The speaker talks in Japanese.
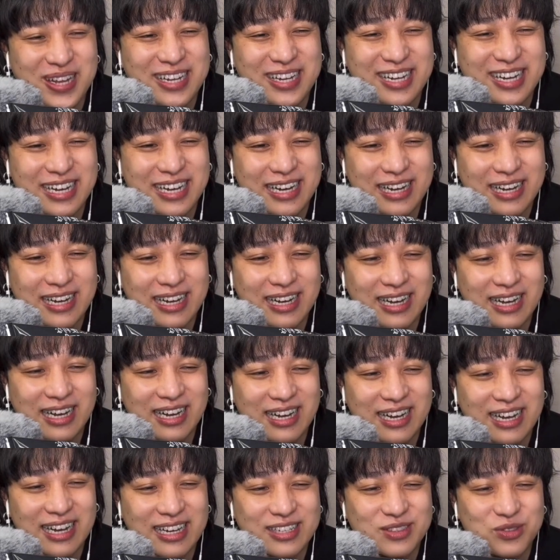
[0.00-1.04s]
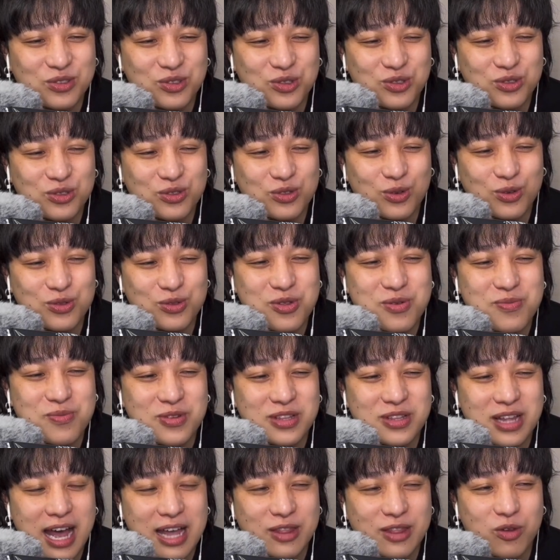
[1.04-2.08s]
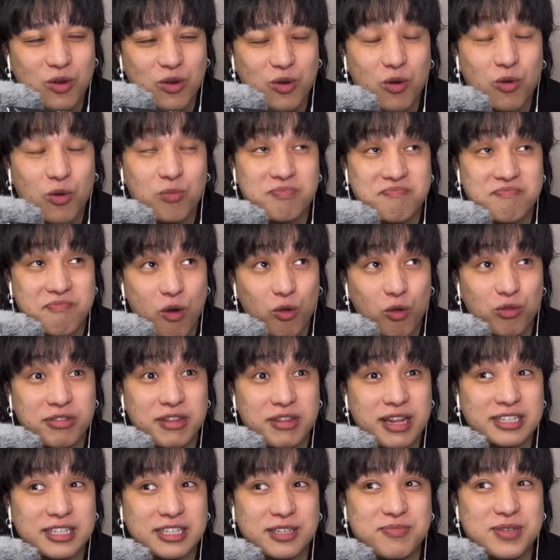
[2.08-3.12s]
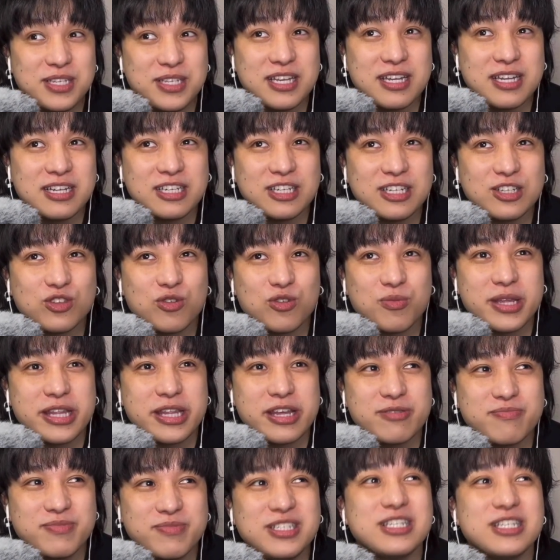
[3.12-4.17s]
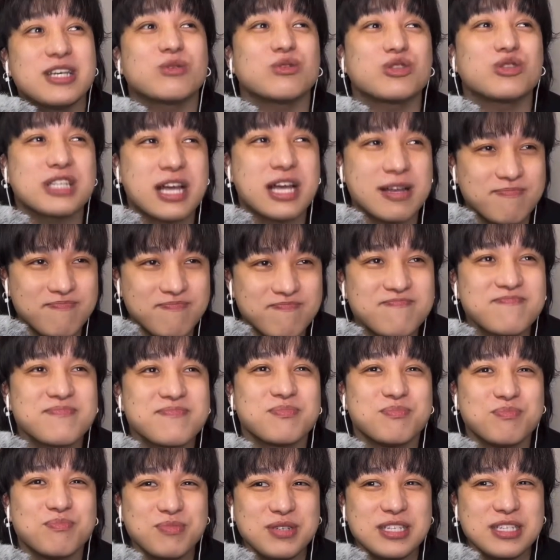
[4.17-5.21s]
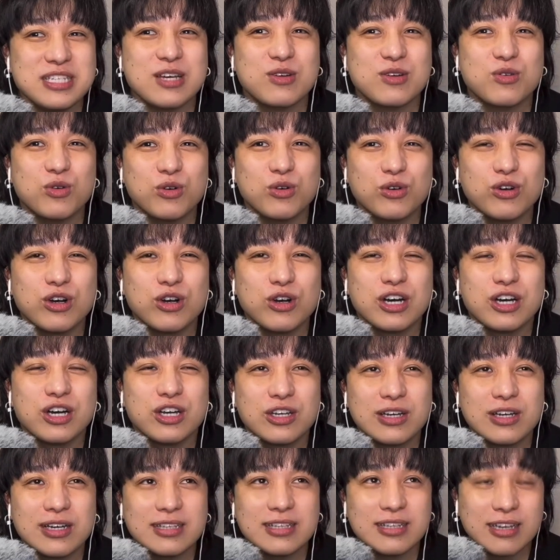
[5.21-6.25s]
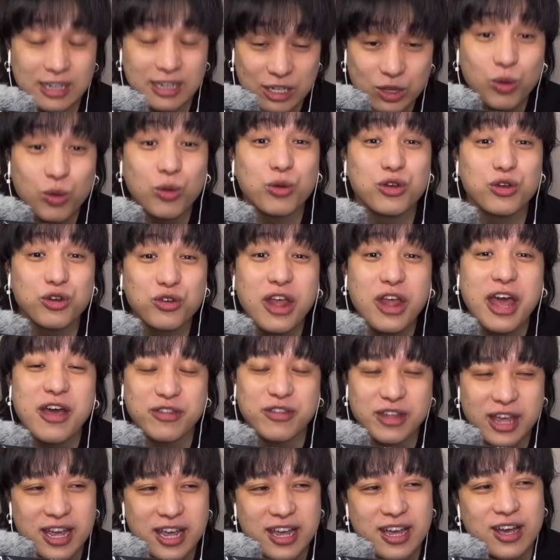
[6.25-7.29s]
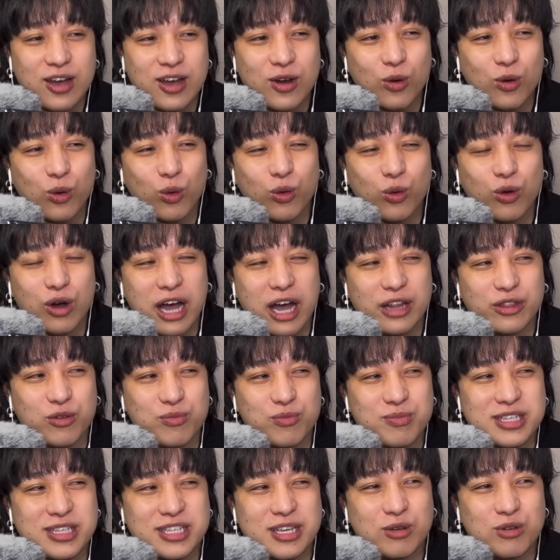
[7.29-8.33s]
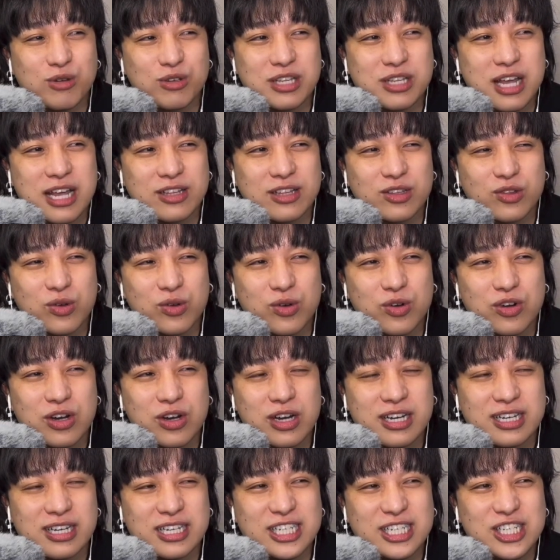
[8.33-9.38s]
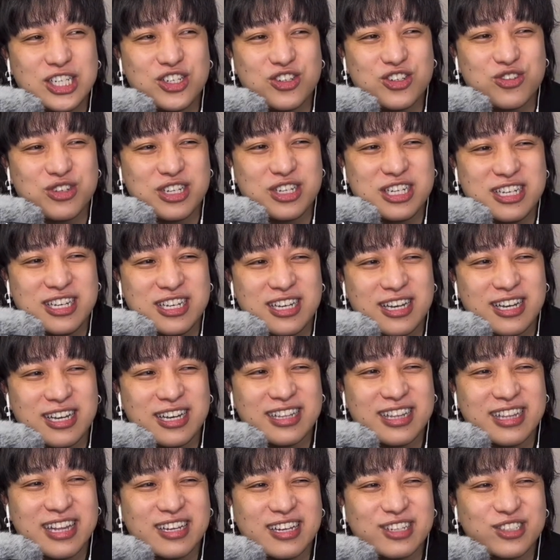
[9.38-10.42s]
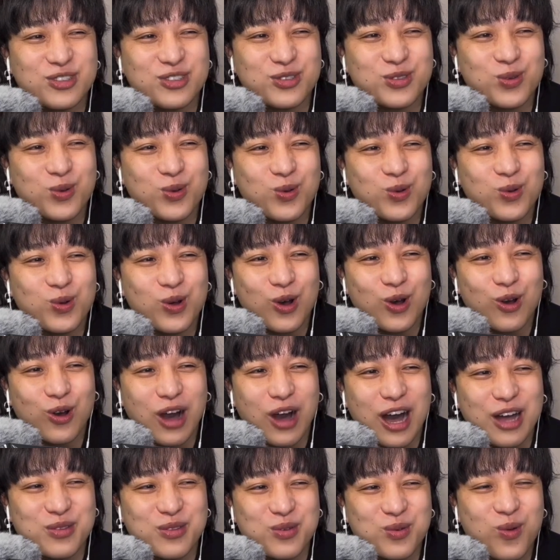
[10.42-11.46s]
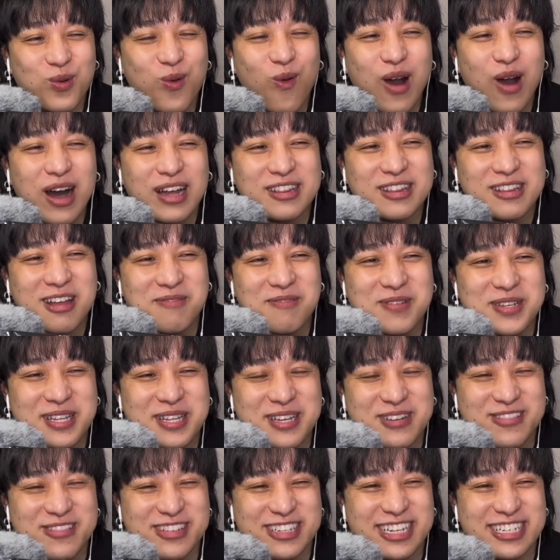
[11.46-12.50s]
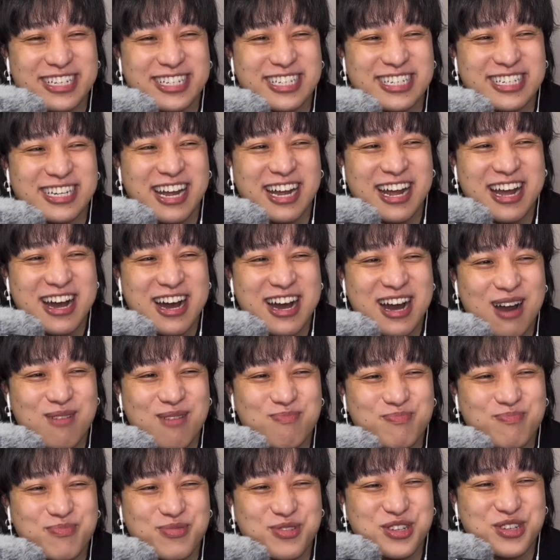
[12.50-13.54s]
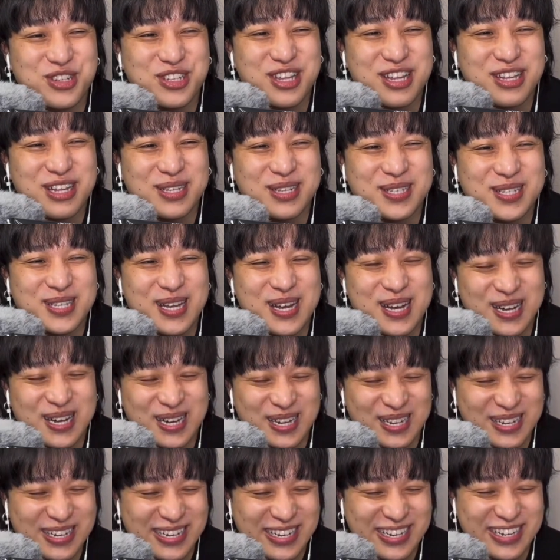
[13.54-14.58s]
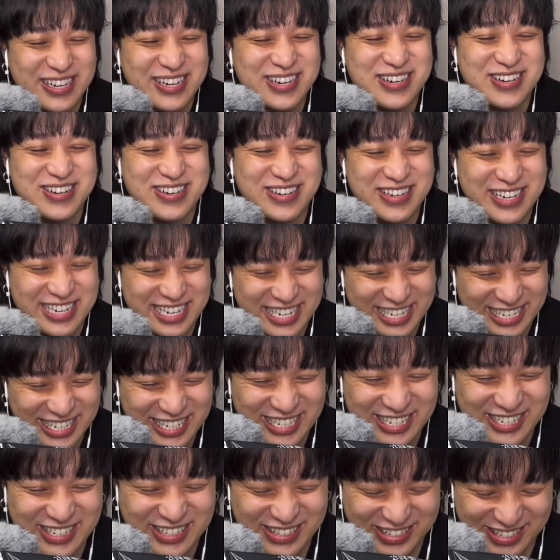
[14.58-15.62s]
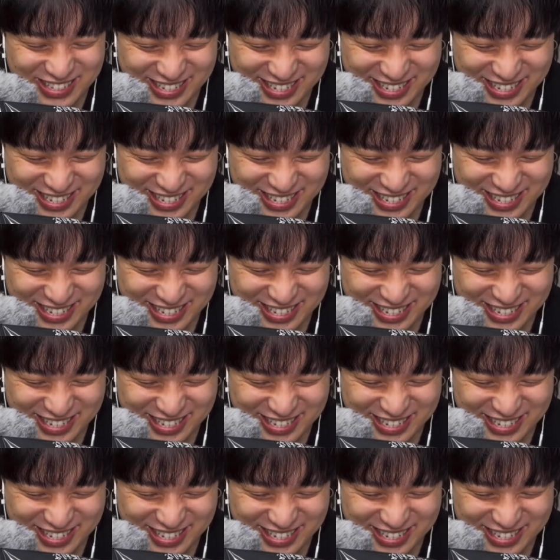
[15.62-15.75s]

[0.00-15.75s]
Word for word: なんか、あの、おとも、あの、同じ店に勤めてる店子さん。店子、だから同僚だよね。あの、店子さんと一緒になんかちょっと、あの、ご飯食べてる写真アップしててさ、ああ、